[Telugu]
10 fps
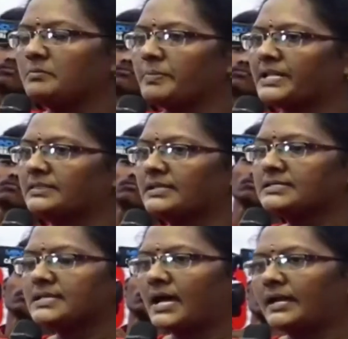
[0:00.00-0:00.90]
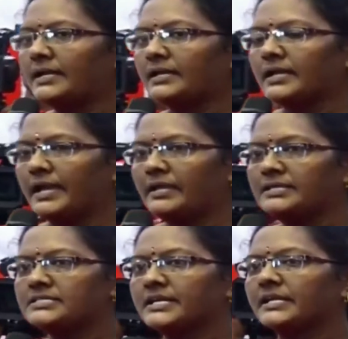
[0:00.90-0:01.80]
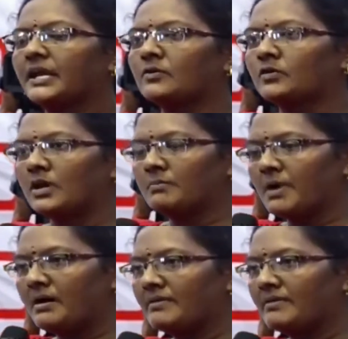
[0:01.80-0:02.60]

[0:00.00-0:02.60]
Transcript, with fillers: ప్రతిసారి ఏది జరిగినా కూడా మా